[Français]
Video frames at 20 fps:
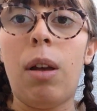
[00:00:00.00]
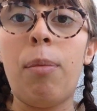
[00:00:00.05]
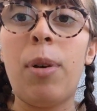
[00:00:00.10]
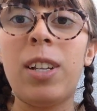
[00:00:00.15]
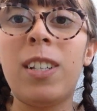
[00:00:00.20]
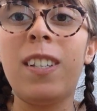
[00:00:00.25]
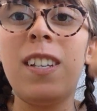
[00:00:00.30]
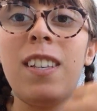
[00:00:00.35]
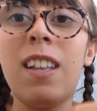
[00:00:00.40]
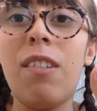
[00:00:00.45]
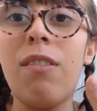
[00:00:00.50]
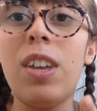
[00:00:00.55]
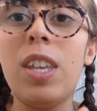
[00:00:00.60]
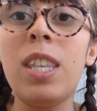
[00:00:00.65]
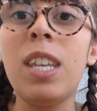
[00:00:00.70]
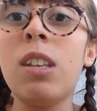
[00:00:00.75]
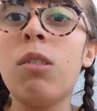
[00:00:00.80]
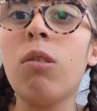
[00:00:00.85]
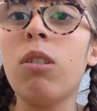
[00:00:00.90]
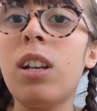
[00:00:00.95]
bah, si tu avais
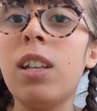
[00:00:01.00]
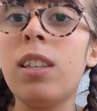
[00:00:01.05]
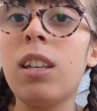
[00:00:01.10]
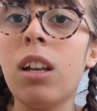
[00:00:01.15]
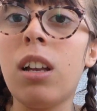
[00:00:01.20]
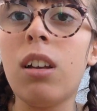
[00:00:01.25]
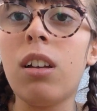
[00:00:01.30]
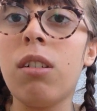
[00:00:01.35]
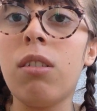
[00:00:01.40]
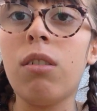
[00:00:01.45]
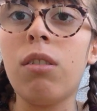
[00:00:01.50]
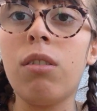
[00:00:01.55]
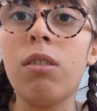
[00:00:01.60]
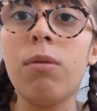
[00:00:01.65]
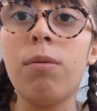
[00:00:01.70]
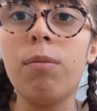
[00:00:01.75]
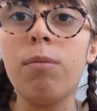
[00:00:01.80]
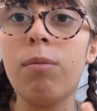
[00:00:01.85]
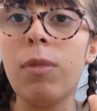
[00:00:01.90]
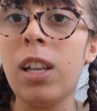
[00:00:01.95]
été dans l'état
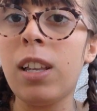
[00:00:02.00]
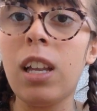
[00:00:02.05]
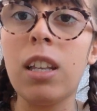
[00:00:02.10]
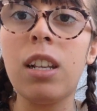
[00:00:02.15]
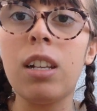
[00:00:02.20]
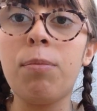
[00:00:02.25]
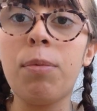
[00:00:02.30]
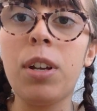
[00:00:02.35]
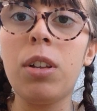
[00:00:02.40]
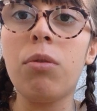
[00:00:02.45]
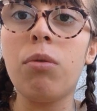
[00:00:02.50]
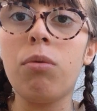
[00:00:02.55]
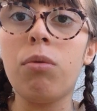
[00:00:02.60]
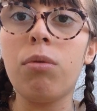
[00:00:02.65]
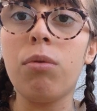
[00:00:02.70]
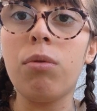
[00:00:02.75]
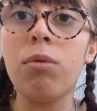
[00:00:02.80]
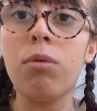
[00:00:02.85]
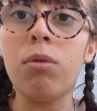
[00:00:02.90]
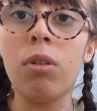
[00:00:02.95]
euh, d'esprit
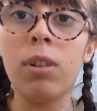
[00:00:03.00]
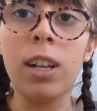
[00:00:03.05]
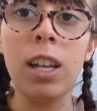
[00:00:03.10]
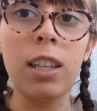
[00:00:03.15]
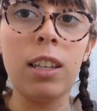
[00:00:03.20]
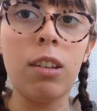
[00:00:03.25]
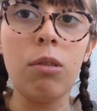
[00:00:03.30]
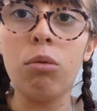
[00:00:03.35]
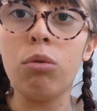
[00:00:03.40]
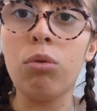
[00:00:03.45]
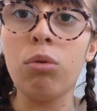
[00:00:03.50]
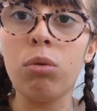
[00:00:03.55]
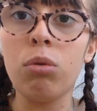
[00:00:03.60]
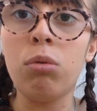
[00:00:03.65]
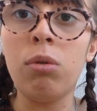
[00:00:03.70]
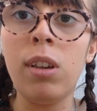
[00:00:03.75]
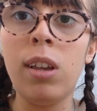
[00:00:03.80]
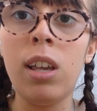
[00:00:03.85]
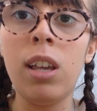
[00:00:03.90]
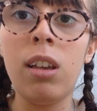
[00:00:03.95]
dans lequel tu es
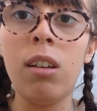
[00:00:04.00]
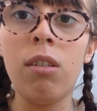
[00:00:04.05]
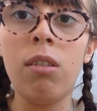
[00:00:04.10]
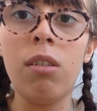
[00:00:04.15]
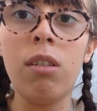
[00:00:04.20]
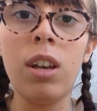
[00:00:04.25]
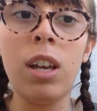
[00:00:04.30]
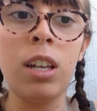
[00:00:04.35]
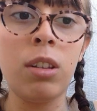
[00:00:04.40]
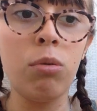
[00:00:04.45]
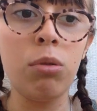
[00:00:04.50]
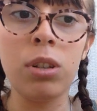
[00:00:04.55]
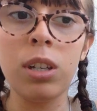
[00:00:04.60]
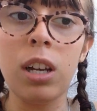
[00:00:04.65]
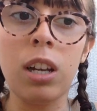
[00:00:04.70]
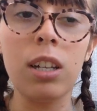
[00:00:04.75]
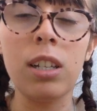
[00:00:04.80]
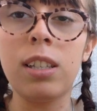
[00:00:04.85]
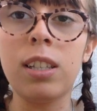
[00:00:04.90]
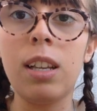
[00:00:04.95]
aujourd'hui euh, et que tu
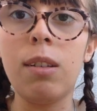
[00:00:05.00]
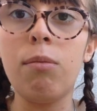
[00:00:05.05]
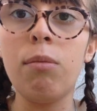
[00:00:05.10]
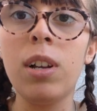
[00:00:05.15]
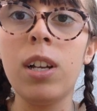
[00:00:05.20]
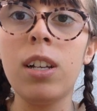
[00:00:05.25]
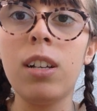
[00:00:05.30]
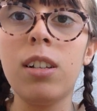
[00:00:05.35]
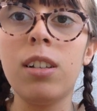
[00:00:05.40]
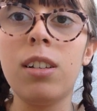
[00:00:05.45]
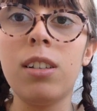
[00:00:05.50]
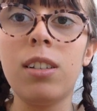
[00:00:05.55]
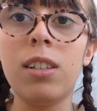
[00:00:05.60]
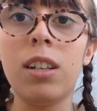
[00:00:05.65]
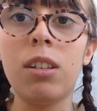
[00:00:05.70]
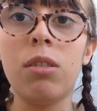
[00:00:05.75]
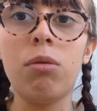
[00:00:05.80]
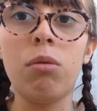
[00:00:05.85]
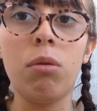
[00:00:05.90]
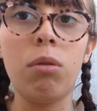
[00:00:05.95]
serais resté
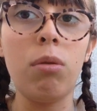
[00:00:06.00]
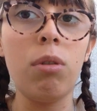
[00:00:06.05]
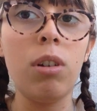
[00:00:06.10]
mince et que